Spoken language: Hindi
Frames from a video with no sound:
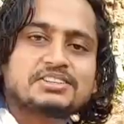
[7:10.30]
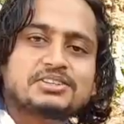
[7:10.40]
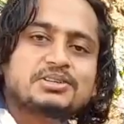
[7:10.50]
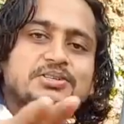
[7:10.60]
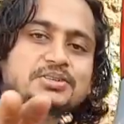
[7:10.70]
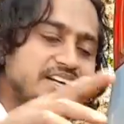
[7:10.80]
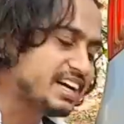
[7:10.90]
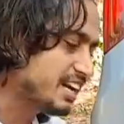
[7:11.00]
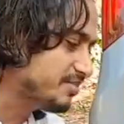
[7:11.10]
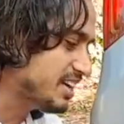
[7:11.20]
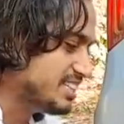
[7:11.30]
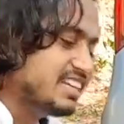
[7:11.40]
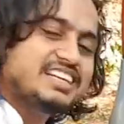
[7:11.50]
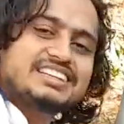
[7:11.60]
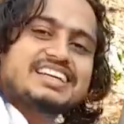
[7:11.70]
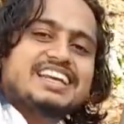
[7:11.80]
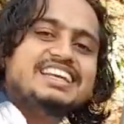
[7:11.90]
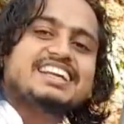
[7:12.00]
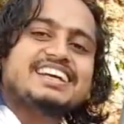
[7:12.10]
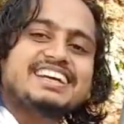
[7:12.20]
तो दोस्तों देखा ना अपना रिजल्ट कितना
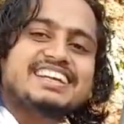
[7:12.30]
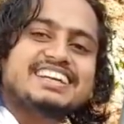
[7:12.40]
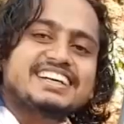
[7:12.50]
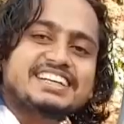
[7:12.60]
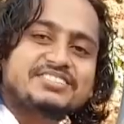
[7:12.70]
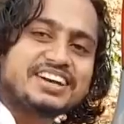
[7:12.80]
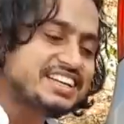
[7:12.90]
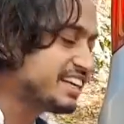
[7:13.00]
क्लियर है है ना डिफरेंट